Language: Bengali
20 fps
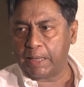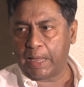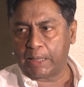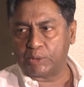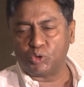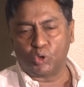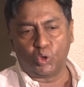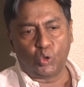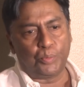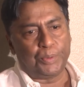
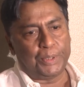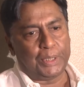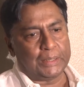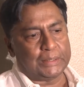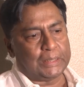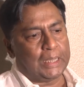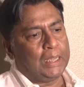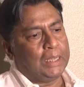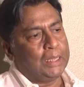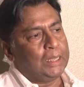একজন
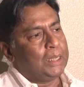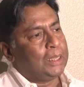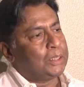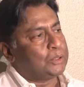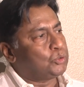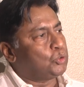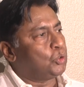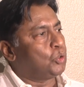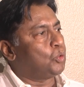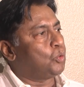অভিনেতা
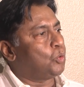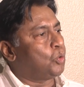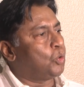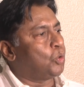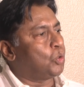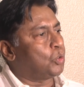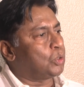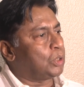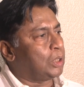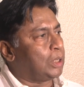তো
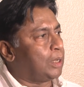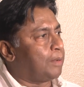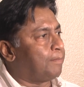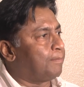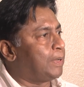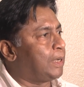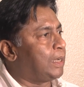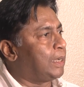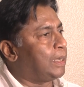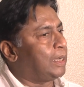ওর
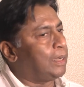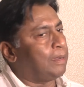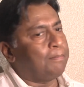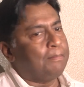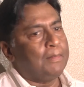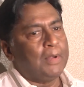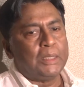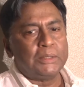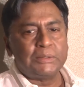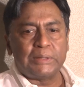
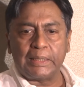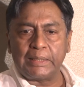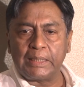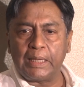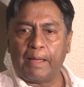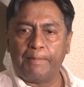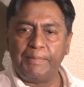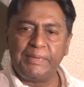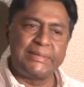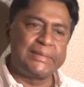সাথে
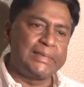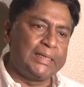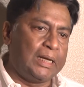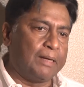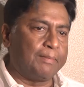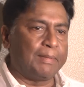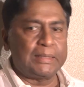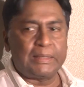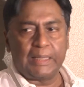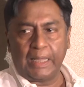আমি
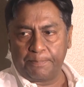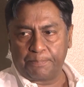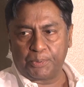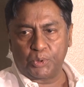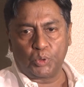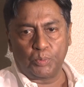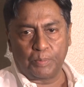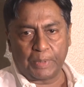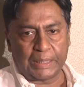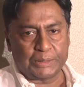সিনেমাতে এই
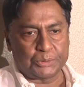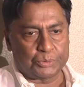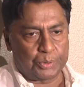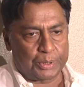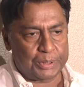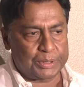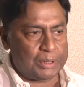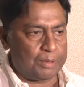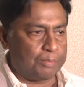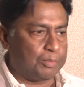প্রথম কাজ
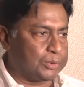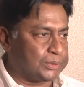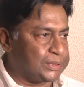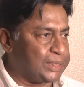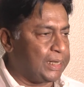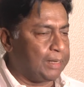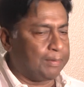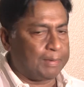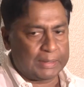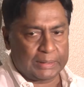করেছি এবং
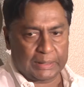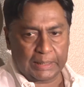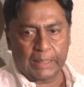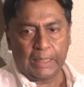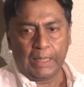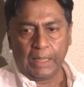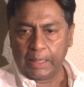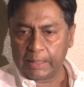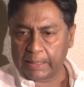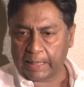সিনেমাতে
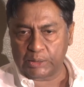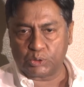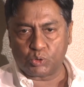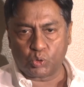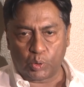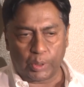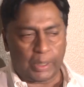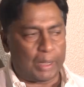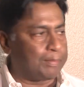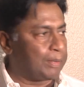কাজ
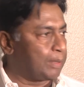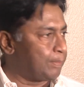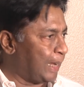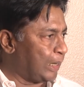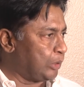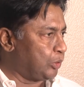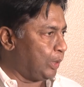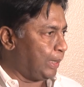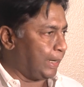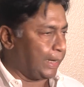করে আমার
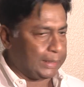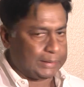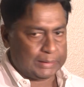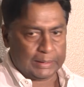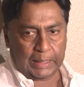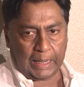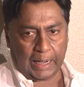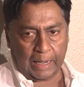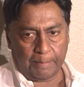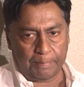ভালোই লেগেছে
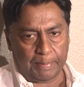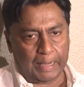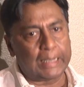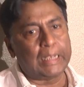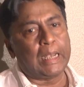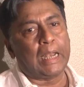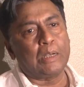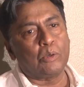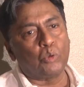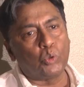খারাপ
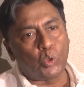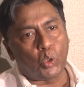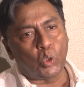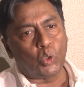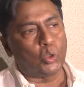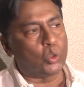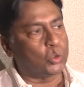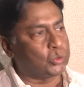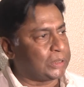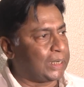লাগেনি আর অন্য
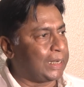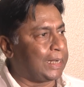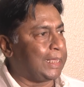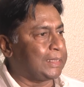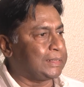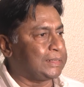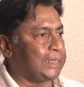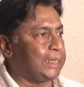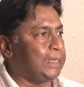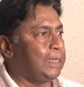অন্য যারা
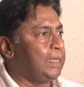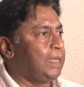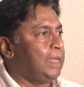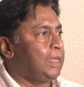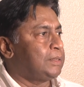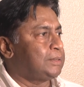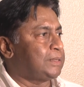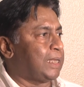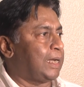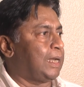আছে
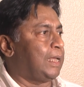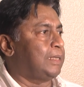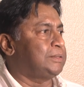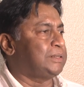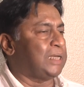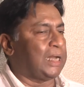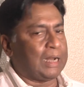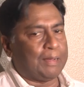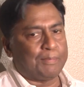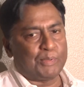তারা
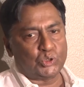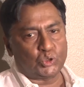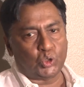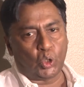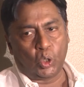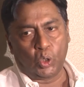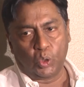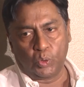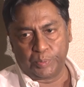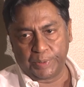যারা আমার
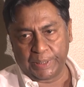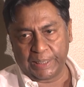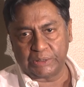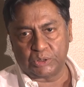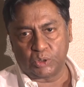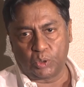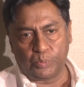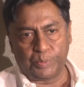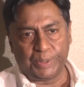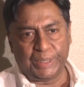সহ
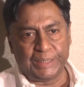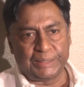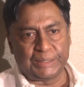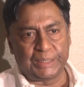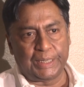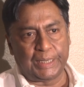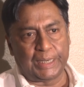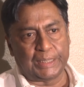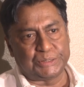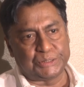অভিনেতা
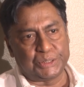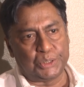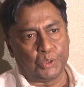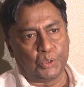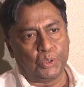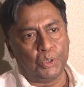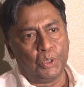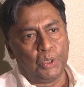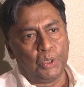অভিনেত্রীরা ছিল